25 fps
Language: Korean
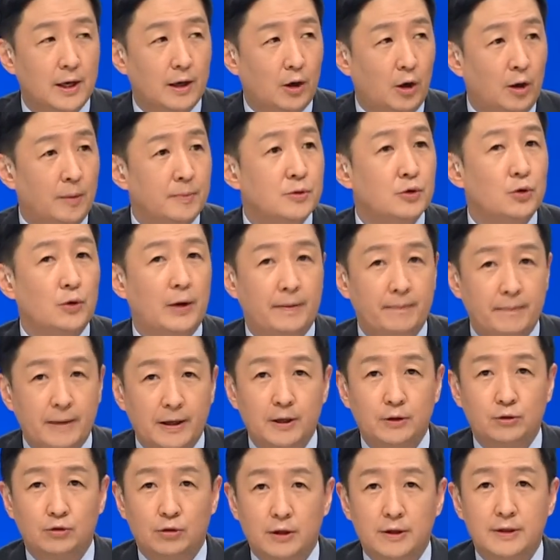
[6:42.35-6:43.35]

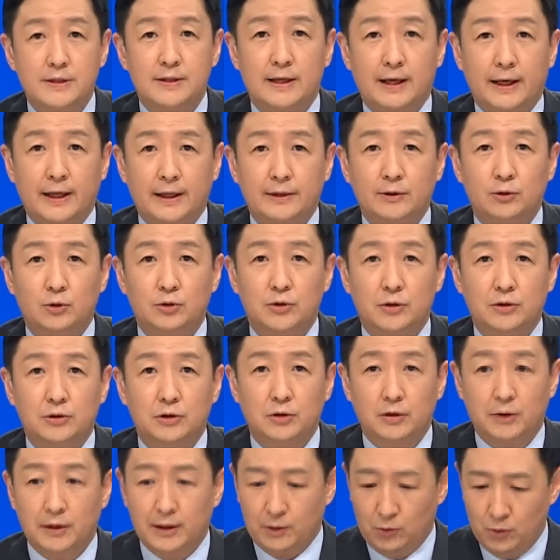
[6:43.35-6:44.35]
검수완박을 둘러싼 또
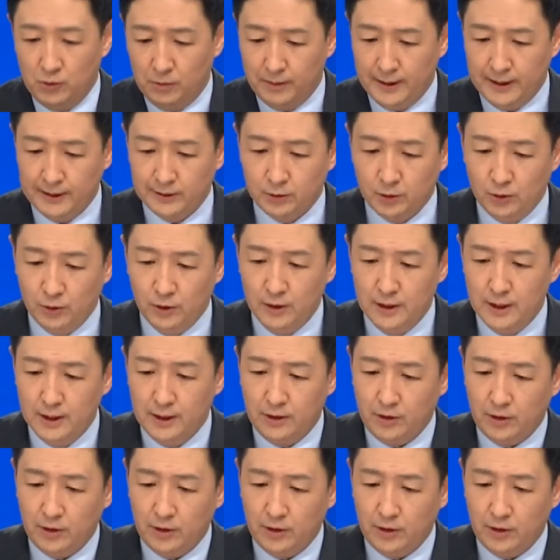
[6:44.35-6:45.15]
정치권의 공방도